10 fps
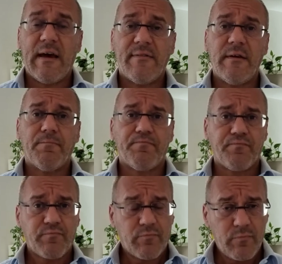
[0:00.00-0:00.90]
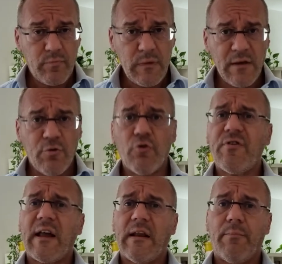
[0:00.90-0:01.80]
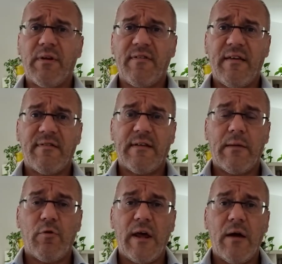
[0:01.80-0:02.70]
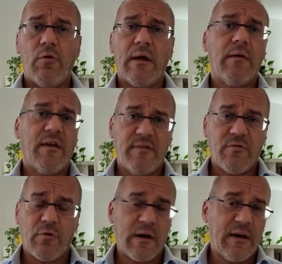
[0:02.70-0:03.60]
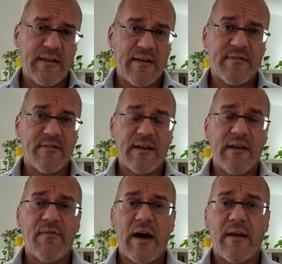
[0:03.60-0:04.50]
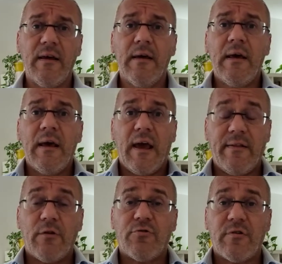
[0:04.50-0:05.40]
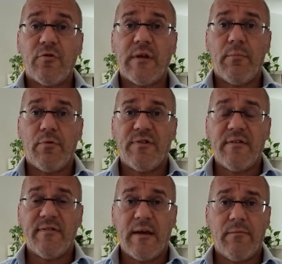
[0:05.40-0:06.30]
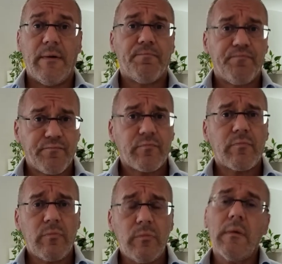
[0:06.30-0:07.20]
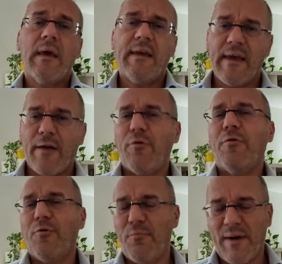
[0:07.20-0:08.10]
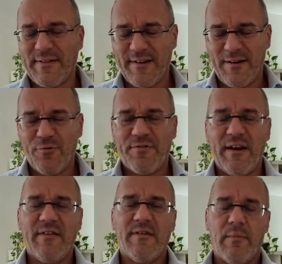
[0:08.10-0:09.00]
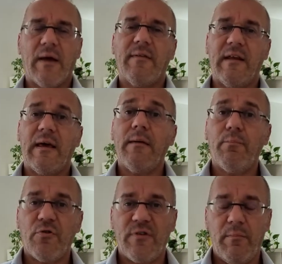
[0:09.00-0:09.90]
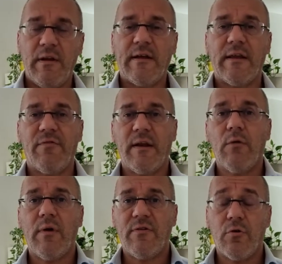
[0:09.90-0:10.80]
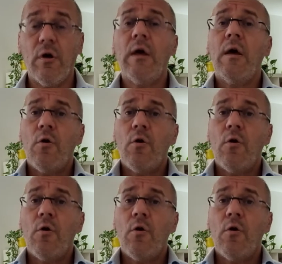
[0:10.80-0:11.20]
casi dosare la presenza della molecola, esistono anche i test salivari e nello stesso tempo se serve è chiaro, combattere lo stress, ma nella impossibilità di fare questo,